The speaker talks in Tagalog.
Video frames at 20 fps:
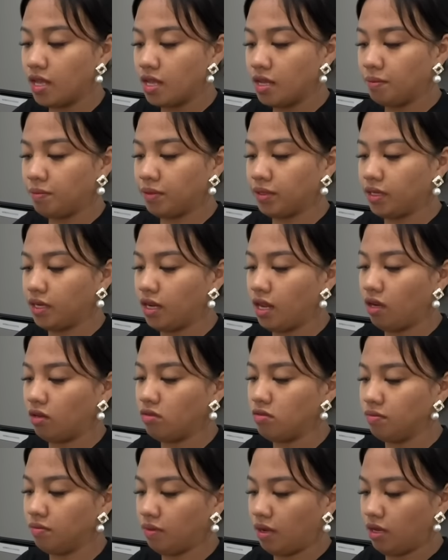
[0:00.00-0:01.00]
May dala
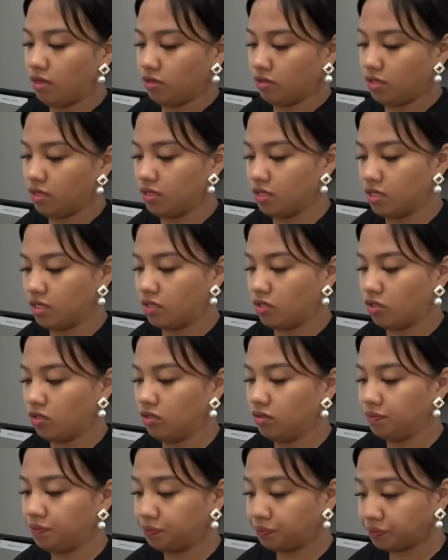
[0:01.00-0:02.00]
akong ano din dito.
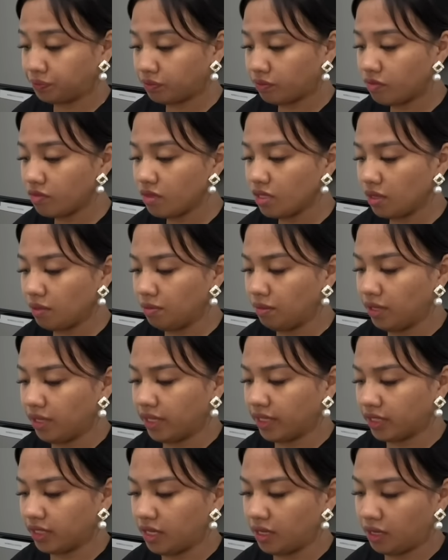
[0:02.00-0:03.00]

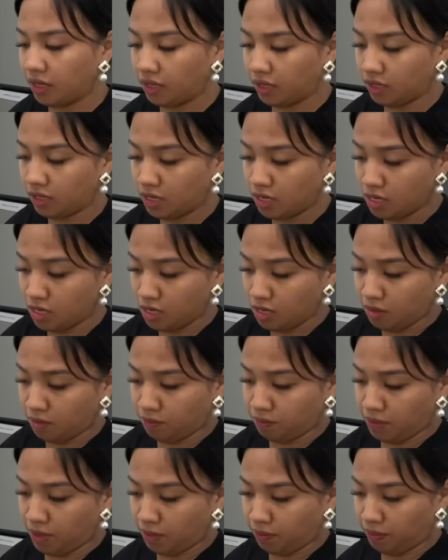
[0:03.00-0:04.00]
Maliit na
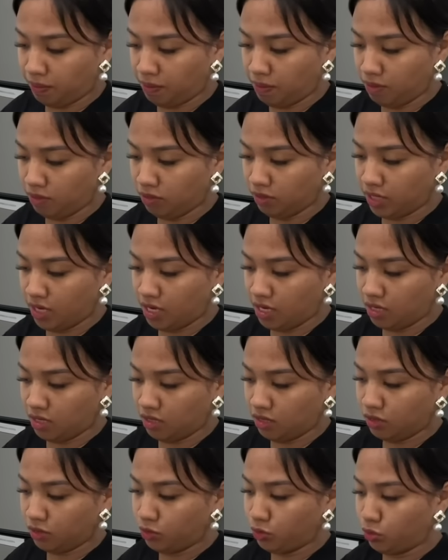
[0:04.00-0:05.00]
pangpabango ng
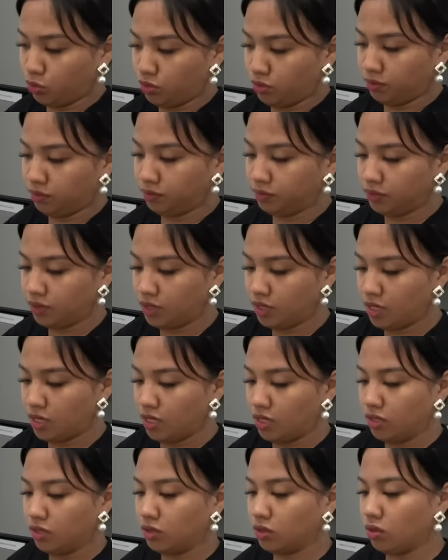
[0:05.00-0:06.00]
room.
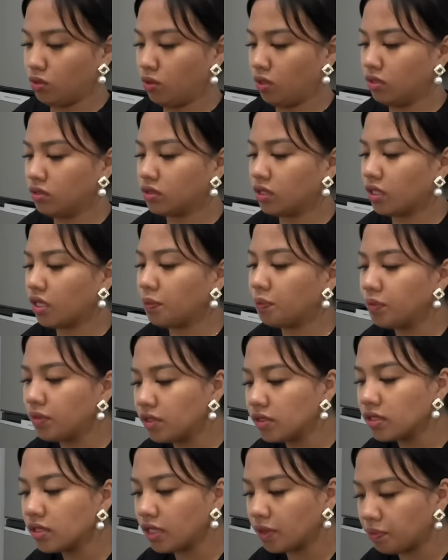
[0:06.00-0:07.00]
So, ang sarap
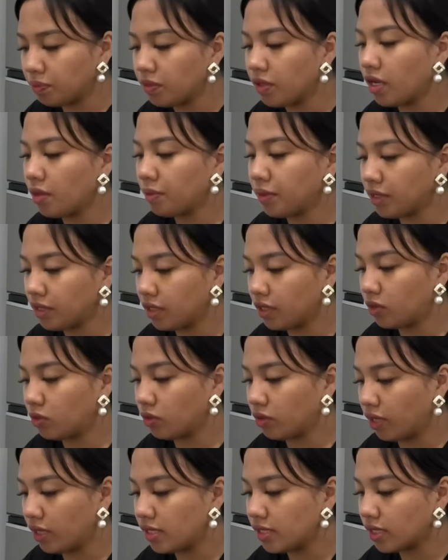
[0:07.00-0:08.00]
ng sleep namin dito
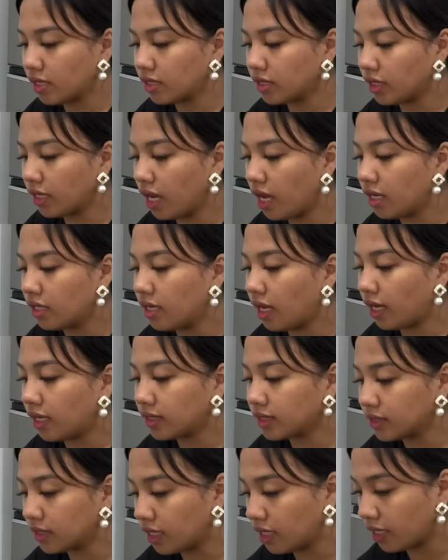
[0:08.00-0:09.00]
guys kasi ang
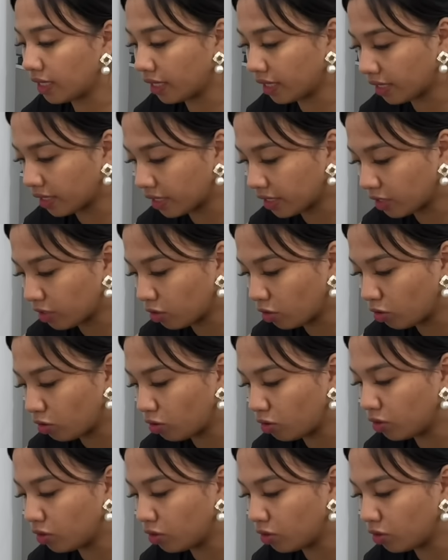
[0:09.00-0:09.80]
lakas ng aircon.